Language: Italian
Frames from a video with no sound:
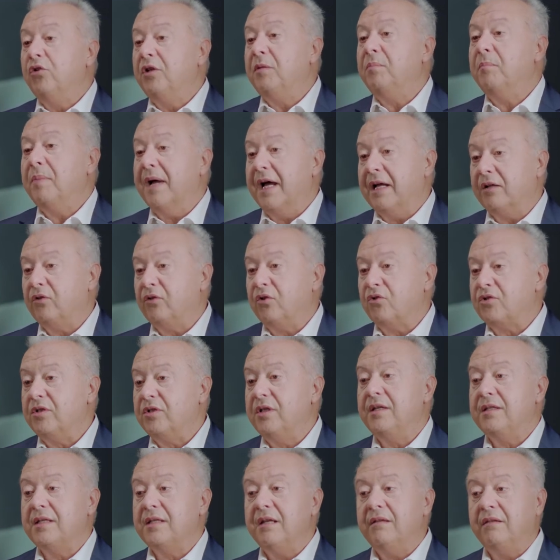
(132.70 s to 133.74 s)
di pathos,
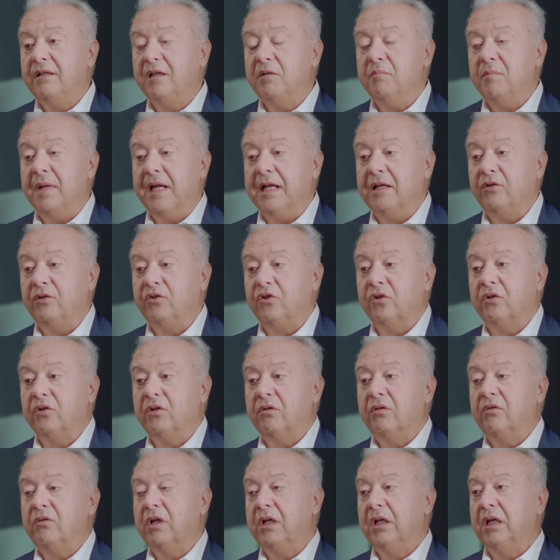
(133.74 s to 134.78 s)
di
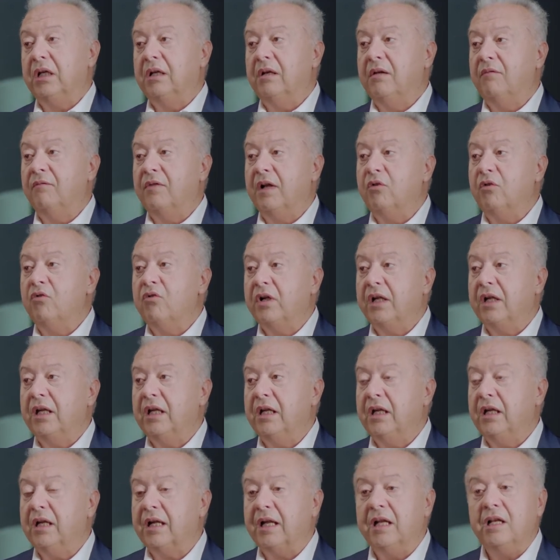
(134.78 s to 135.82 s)
sentimento. I
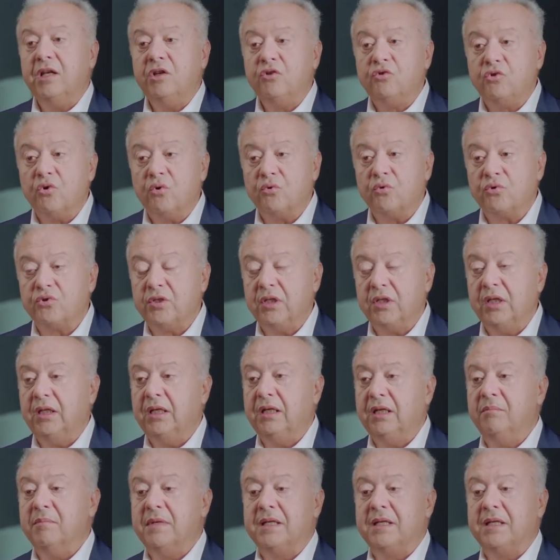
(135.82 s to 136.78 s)
valori religiosi, i